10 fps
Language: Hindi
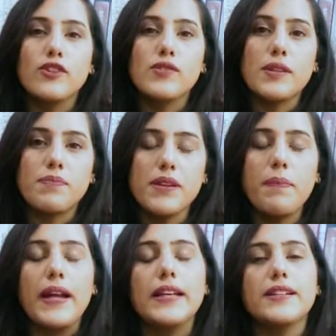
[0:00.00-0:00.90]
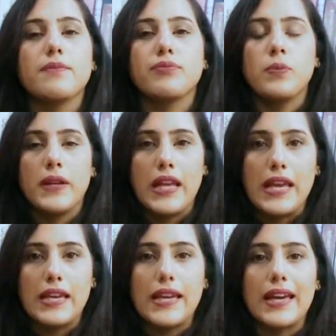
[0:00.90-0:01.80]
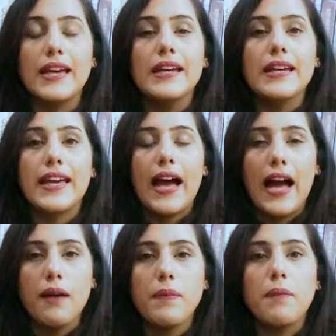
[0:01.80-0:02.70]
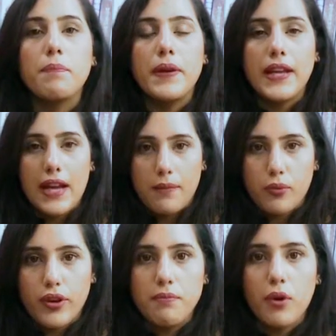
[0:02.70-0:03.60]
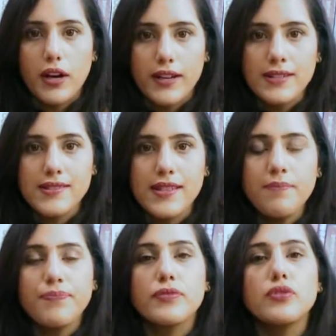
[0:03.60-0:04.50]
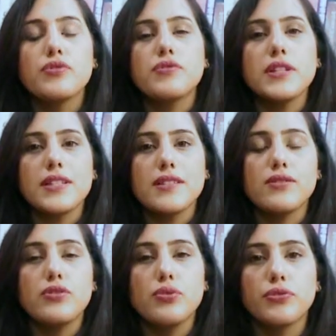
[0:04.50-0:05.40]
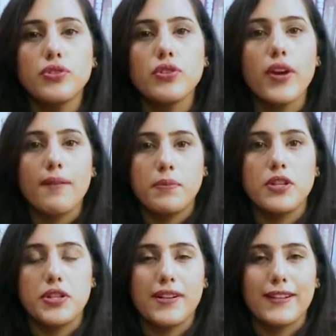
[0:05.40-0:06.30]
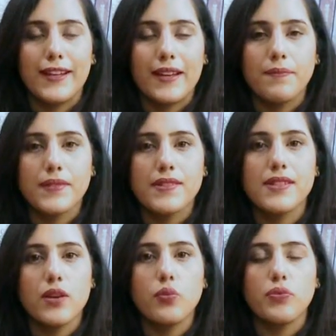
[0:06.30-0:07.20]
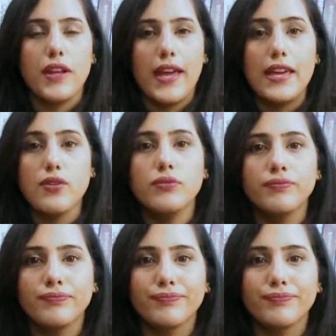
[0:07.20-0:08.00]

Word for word: तो सबसे पहली टिप तो मेरी यही है कि आप अपने आप को इम्पॉर्टेंट से दूसरी चीज़ दूसरों को अप्रिशिएट करें सेव थैंक यू